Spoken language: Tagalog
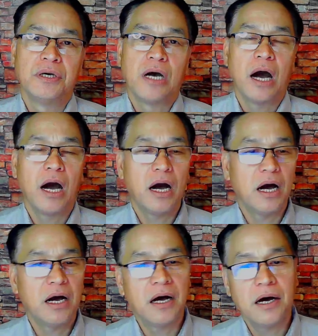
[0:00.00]

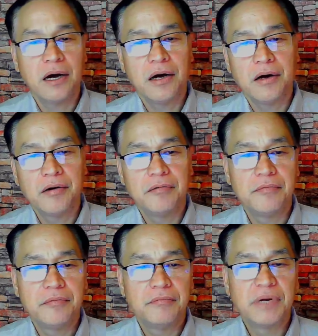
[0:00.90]
Uh,
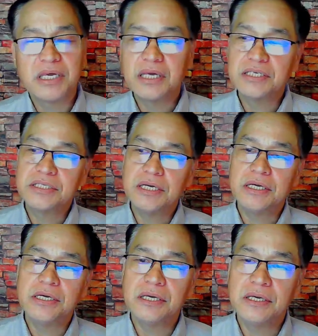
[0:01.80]
maging si
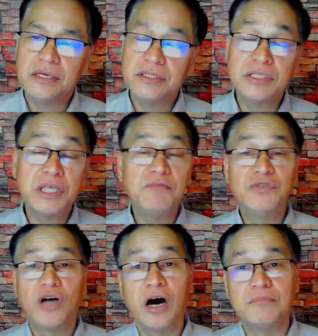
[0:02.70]
Steve
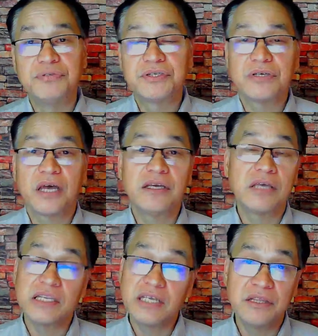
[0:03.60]
Jobs ay
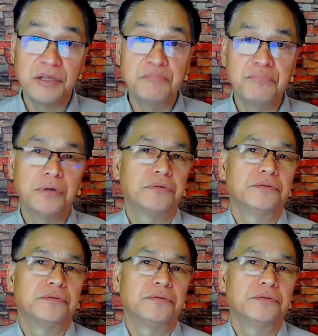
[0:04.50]
ganyan din po.